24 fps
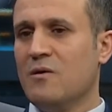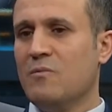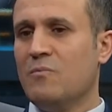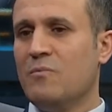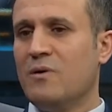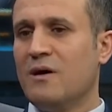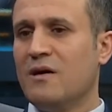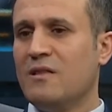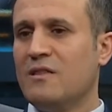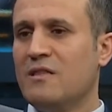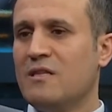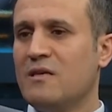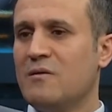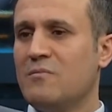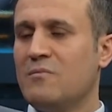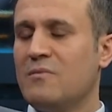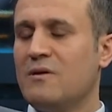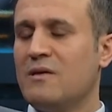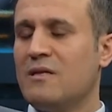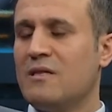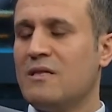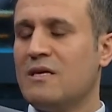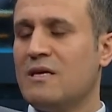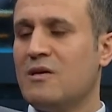
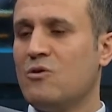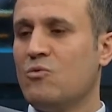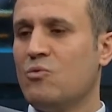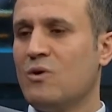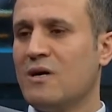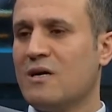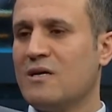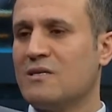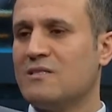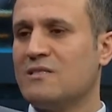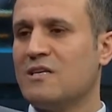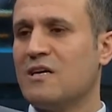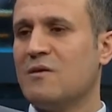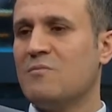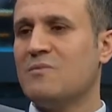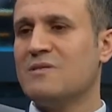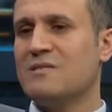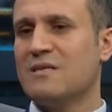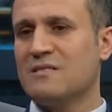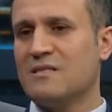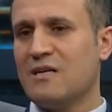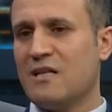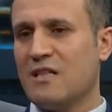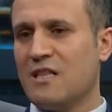Pandemideki vaka sayımız
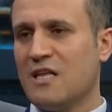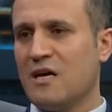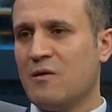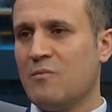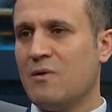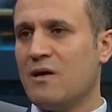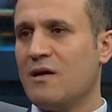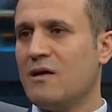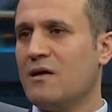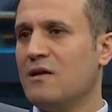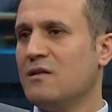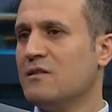azaldı ama